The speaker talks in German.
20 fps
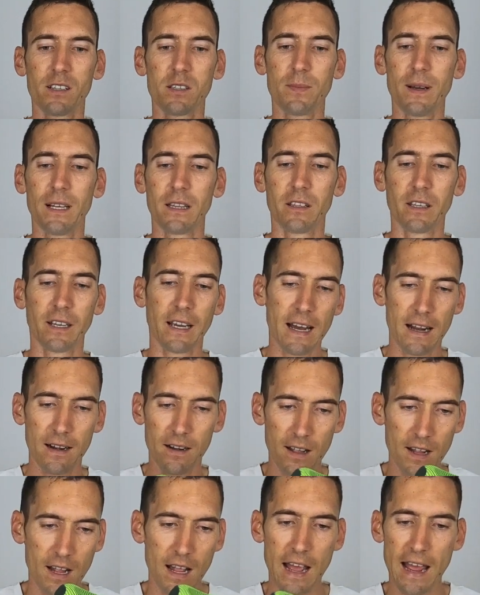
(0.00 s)
Das
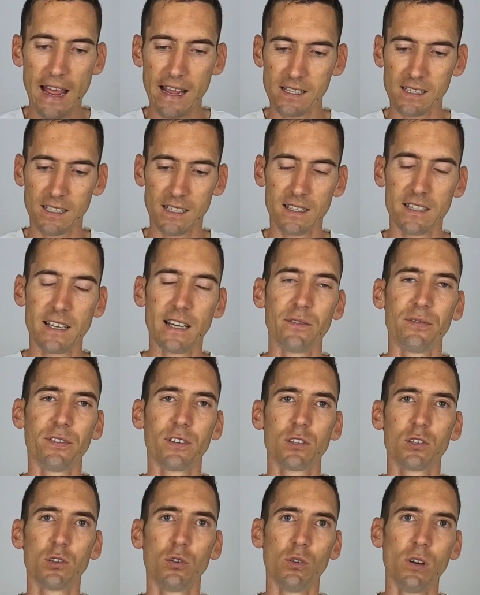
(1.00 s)
Material heißt ganz
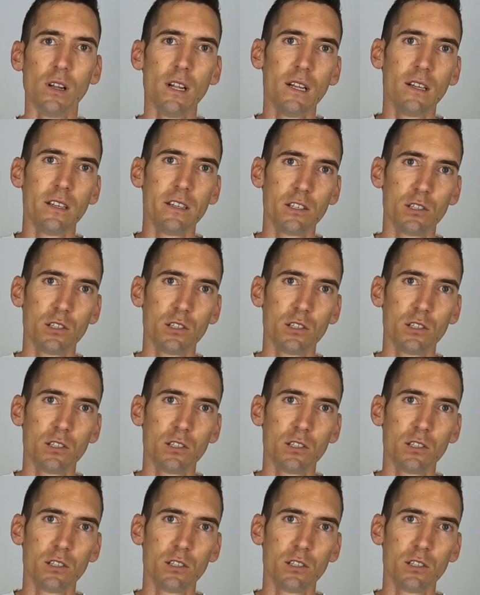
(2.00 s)
einfach so,